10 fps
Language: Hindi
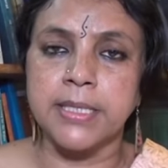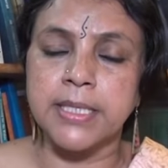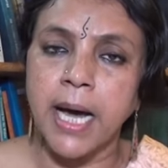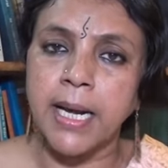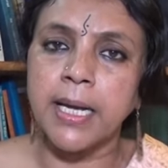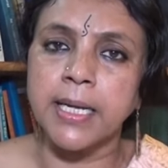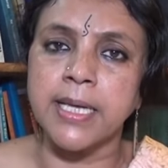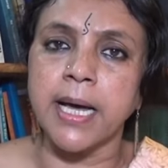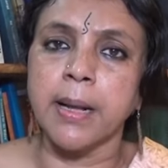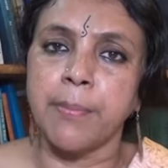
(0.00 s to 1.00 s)
सारा का
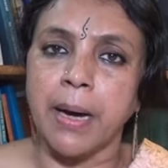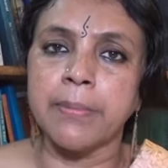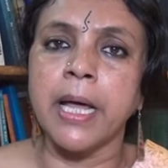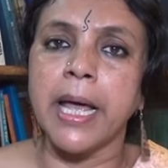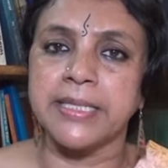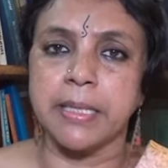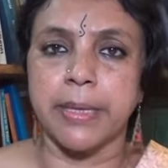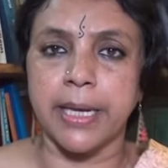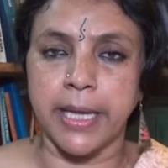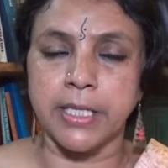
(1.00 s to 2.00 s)
सारा मामला ऐसे
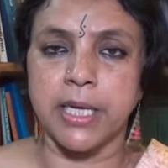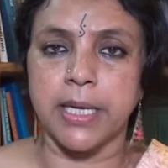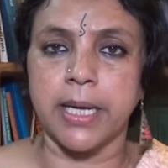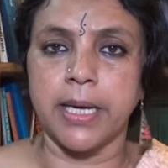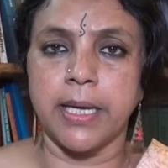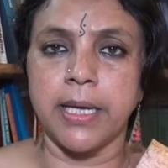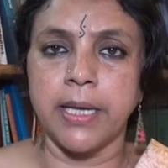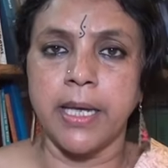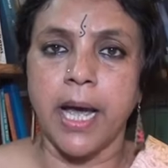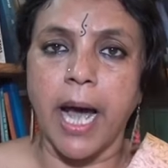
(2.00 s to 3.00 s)
बनाया जा रहा है
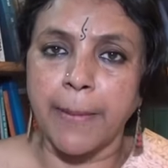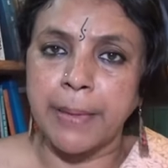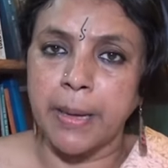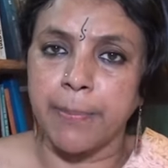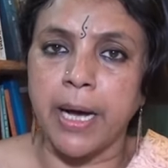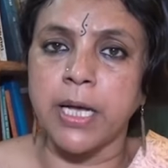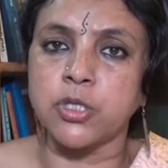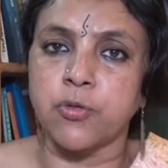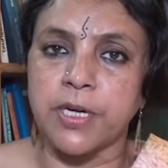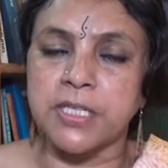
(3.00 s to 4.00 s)
आपके पास
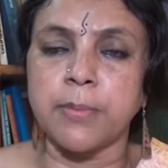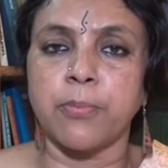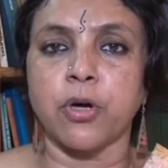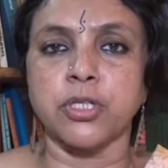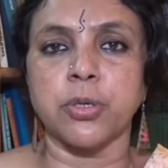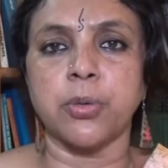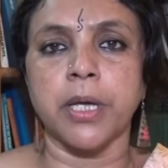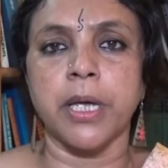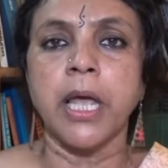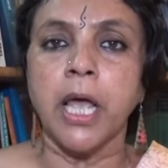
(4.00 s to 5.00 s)
जो व्हाट्सअप पहुंचे
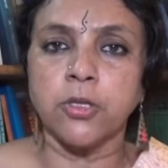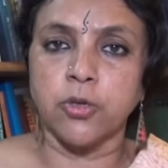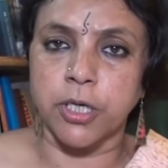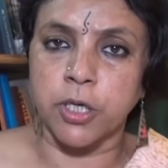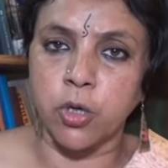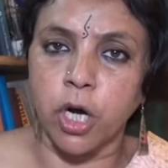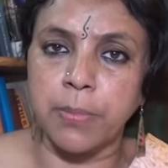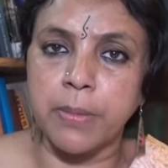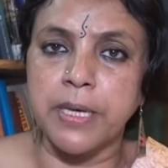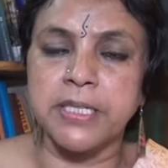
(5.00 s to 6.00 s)
होंगे जो
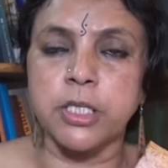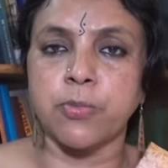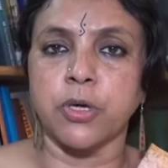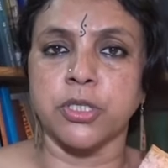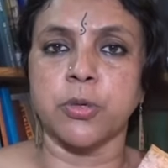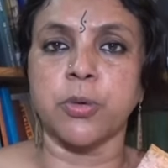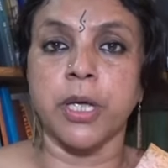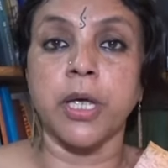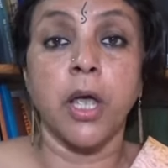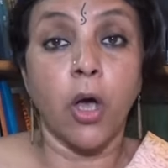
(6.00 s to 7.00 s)
टिकटॉक पे मैसेज पहुंचे
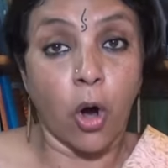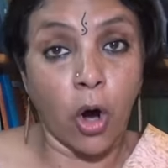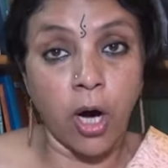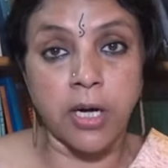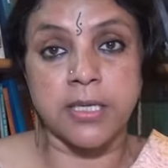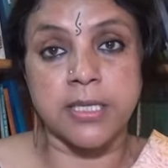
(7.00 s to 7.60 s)
होंगे और